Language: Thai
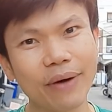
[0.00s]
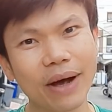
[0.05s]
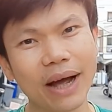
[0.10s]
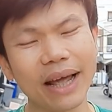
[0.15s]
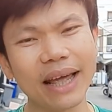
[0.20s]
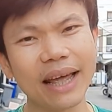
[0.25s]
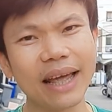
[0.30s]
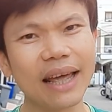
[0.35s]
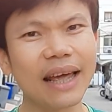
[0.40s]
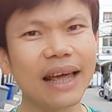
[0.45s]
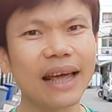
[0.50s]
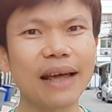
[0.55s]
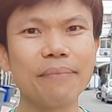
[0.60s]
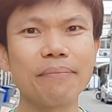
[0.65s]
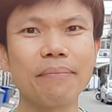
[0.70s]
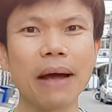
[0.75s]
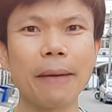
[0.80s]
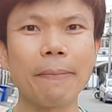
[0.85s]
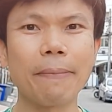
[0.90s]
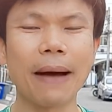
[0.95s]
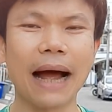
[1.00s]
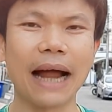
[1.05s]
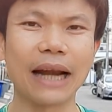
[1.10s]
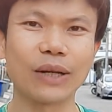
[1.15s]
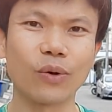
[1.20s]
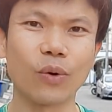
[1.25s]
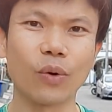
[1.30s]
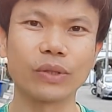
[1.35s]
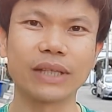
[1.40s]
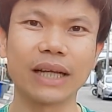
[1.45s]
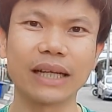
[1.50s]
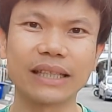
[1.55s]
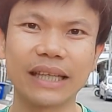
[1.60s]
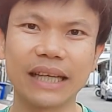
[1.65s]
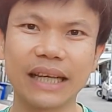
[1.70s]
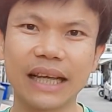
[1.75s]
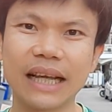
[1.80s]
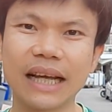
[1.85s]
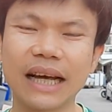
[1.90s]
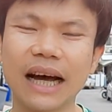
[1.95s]
ว่าเอ๊ะไม่ผ่านกฎสัก
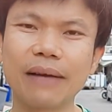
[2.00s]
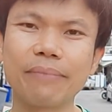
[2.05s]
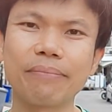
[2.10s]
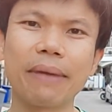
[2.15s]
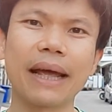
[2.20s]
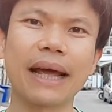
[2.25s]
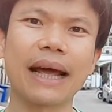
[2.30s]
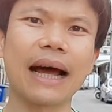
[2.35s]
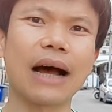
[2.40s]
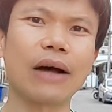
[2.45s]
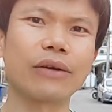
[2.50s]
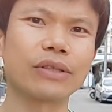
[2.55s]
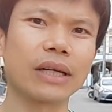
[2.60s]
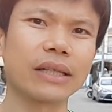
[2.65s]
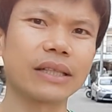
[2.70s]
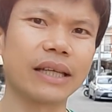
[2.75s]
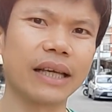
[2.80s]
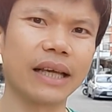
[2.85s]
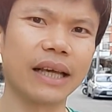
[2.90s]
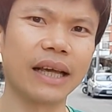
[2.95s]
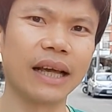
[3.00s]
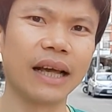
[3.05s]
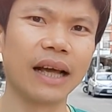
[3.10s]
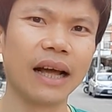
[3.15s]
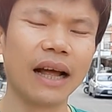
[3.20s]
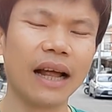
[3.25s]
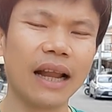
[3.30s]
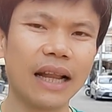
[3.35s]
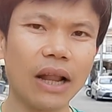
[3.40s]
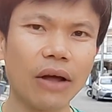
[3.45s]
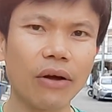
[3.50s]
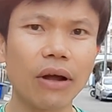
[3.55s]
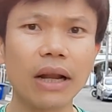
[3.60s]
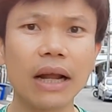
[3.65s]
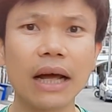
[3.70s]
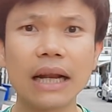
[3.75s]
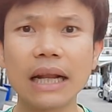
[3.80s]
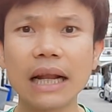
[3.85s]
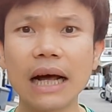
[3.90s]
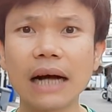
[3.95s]
ทีเงินไม่เข้าสักทีแล้วก็เล
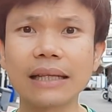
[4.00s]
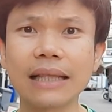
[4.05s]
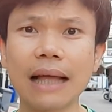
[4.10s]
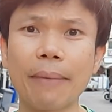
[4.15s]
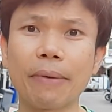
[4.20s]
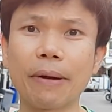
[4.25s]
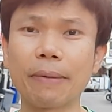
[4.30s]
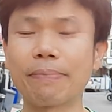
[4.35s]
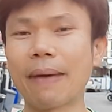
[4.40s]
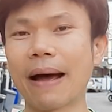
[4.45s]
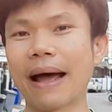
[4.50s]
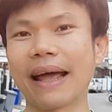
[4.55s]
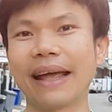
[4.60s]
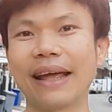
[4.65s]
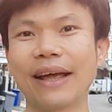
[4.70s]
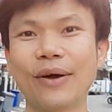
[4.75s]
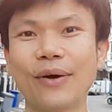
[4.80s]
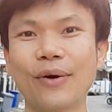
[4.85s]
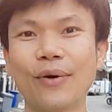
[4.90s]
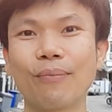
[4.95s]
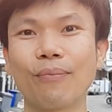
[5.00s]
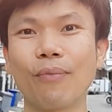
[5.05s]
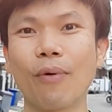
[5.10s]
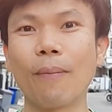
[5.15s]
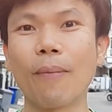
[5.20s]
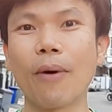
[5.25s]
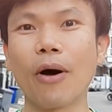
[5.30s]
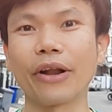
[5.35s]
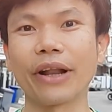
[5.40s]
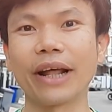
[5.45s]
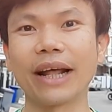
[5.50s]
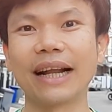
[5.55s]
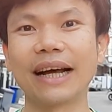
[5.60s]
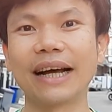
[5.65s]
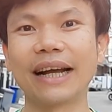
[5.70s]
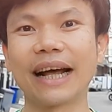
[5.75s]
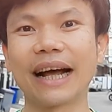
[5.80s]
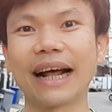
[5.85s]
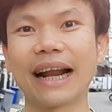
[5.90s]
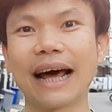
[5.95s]
ยเลิกทำกันไปผมบอกได้เล
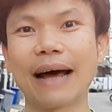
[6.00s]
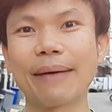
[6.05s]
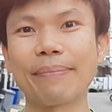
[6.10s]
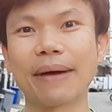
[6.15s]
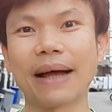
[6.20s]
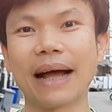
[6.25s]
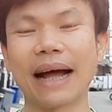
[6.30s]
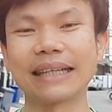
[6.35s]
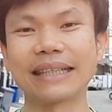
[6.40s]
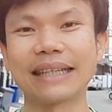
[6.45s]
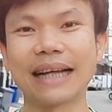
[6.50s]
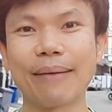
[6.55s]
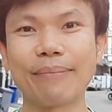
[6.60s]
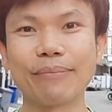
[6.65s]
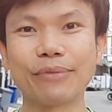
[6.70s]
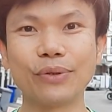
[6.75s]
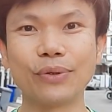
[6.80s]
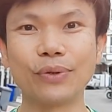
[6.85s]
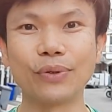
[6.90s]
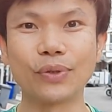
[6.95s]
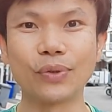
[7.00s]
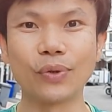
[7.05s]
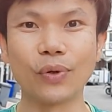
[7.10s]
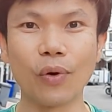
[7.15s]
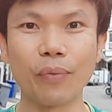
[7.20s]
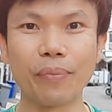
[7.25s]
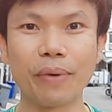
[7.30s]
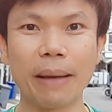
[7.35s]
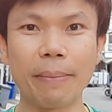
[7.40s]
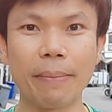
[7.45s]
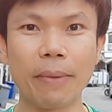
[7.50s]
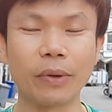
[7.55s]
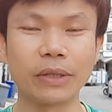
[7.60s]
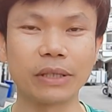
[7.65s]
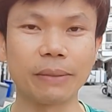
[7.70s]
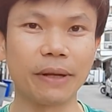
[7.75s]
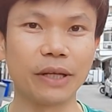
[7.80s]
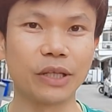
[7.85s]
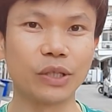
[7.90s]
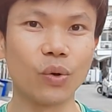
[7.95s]
ยนะครับการทำ ยูทูบ เนี่ยไม่ว่า
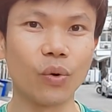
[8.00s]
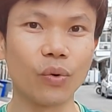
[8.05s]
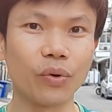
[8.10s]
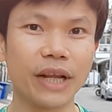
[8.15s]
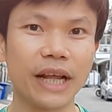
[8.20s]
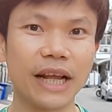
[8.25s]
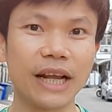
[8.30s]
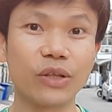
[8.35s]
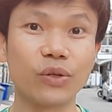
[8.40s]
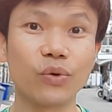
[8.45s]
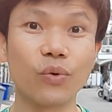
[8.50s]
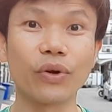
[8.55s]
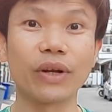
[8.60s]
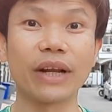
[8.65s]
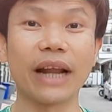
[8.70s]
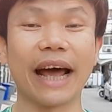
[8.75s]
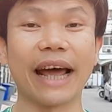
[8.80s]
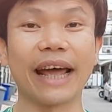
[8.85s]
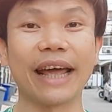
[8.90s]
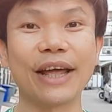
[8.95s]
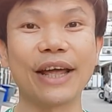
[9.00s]
จะเป็นยุคนี้หรือยุคไหน